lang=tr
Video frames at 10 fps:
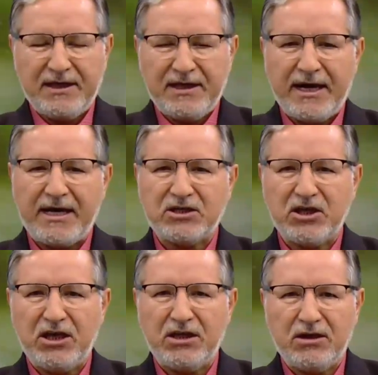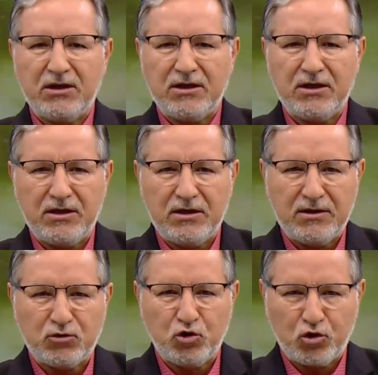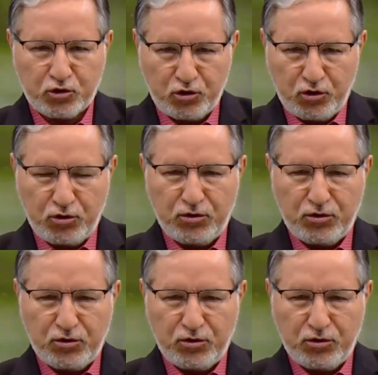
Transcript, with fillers: her şeyin e, şükrü